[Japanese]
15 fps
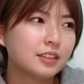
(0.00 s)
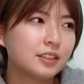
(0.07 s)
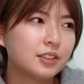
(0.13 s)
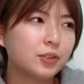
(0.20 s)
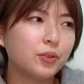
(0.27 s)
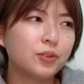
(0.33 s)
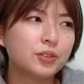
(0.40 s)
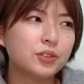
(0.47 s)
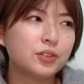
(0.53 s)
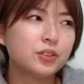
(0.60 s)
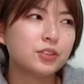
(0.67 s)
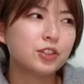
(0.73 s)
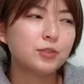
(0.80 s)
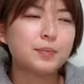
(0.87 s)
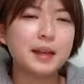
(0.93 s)
そう
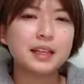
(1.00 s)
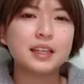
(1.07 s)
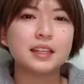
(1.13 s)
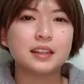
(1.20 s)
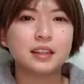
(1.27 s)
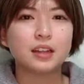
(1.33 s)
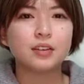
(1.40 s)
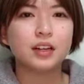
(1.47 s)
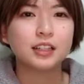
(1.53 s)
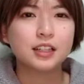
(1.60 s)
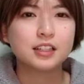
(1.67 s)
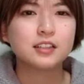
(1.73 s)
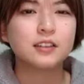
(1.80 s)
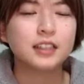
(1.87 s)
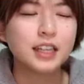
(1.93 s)
するべきっていう
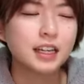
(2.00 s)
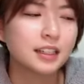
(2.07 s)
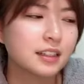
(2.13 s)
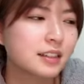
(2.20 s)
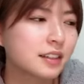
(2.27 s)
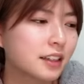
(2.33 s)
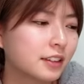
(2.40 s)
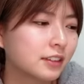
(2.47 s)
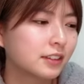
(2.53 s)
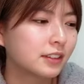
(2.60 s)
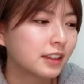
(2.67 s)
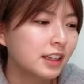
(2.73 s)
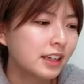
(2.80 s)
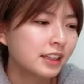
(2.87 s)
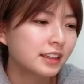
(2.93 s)
話ではないですけど
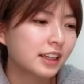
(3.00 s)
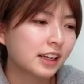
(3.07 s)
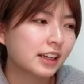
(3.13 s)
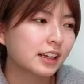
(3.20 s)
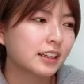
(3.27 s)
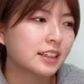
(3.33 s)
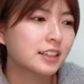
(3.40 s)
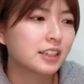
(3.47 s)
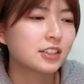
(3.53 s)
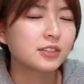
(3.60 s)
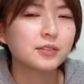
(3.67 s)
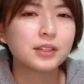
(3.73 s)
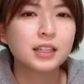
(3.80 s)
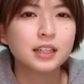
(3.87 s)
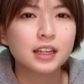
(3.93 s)
なんか久し
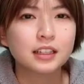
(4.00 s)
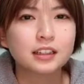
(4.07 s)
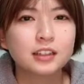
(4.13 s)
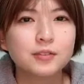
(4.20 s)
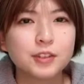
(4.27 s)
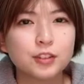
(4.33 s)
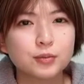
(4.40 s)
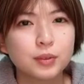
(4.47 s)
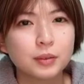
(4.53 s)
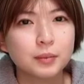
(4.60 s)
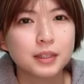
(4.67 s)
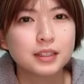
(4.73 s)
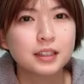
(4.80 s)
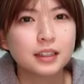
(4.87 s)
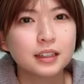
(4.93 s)
ぶりにやってみて思い
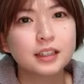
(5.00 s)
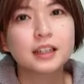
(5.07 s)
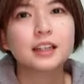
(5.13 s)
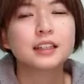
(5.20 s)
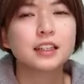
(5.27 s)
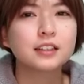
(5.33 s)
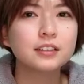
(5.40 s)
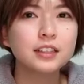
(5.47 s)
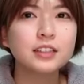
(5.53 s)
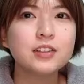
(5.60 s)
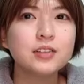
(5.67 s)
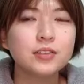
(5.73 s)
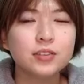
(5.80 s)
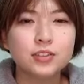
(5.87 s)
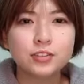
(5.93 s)
ましただから逆に言
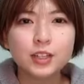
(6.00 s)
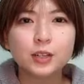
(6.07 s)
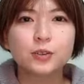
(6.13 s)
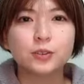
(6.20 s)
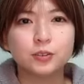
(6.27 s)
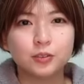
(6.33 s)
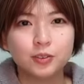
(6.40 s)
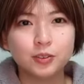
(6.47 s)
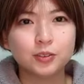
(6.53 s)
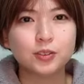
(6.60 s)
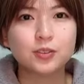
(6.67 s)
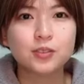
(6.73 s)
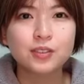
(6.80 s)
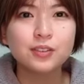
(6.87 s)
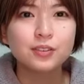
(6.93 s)
うとヨナコの
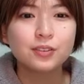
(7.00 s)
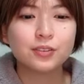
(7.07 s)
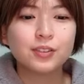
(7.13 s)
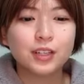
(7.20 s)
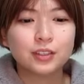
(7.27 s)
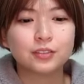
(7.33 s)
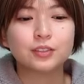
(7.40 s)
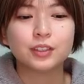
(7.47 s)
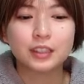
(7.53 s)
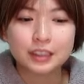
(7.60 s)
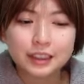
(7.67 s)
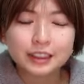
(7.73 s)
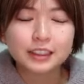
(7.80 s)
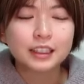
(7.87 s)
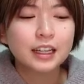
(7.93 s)
卒業公演の時
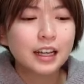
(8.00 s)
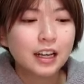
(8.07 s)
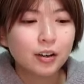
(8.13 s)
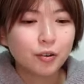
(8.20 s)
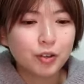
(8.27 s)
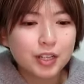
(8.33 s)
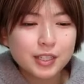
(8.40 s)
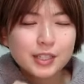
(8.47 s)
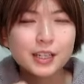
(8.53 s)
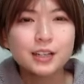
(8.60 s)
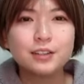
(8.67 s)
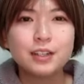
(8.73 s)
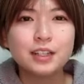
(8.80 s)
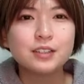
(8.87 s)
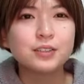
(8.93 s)
に
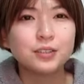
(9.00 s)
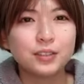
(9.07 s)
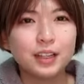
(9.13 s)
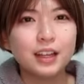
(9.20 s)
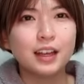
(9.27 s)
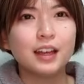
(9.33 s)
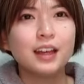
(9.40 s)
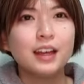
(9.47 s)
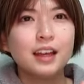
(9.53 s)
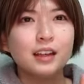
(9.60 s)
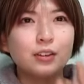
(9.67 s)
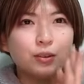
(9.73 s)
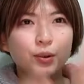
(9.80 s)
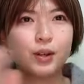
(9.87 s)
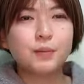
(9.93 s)
オリジナル衣装で
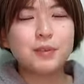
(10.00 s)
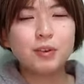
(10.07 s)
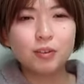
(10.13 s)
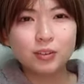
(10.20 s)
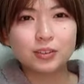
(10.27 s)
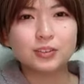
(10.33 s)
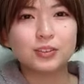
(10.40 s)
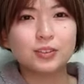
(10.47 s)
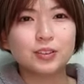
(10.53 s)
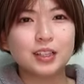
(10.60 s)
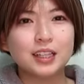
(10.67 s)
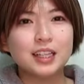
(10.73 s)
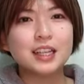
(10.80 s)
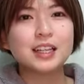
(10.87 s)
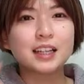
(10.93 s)
黒髪ロングの
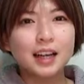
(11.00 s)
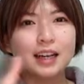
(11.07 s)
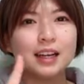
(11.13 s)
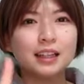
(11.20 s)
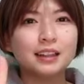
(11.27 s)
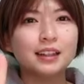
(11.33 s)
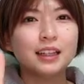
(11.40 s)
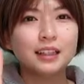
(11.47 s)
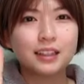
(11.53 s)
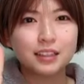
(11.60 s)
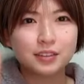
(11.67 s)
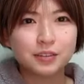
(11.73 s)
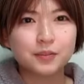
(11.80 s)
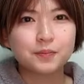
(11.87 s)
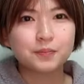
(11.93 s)
時に一回やったんで
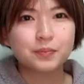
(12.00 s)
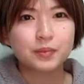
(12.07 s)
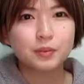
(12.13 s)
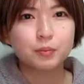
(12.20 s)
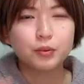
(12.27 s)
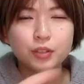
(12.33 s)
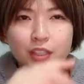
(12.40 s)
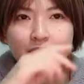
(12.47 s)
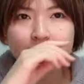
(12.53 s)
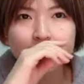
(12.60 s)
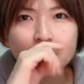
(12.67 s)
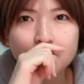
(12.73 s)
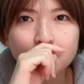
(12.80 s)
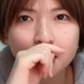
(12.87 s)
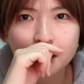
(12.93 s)
すよ
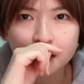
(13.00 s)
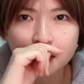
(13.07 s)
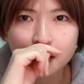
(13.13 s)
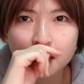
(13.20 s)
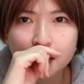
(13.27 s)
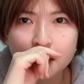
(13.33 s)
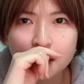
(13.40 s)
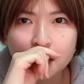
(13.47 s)
ポニーテールだっけ